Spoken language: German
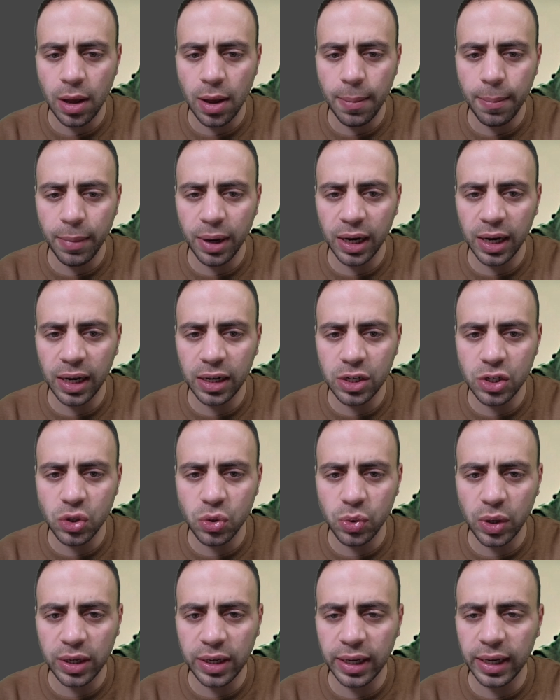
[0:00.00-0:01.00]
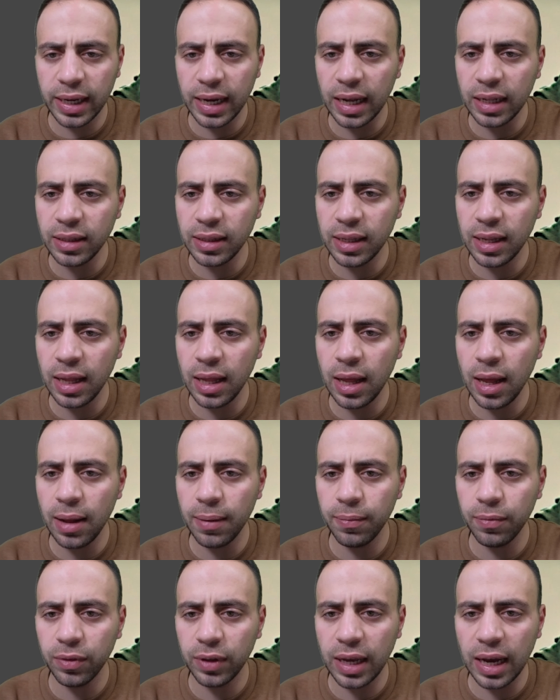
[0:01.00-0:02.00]
Man kann es nur an den Kanten
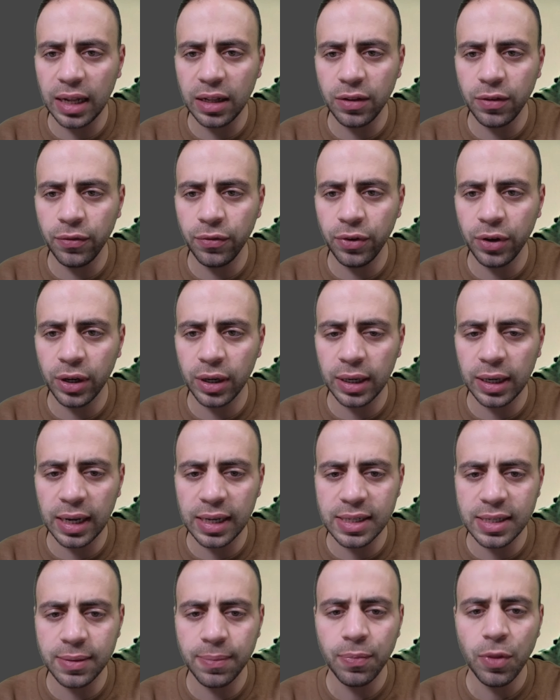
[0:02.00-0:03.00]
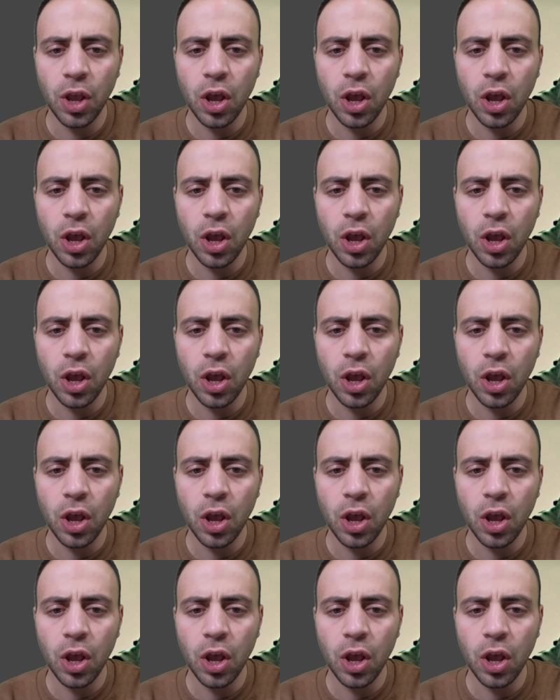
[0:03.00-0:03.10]
Kanten wirken lassen.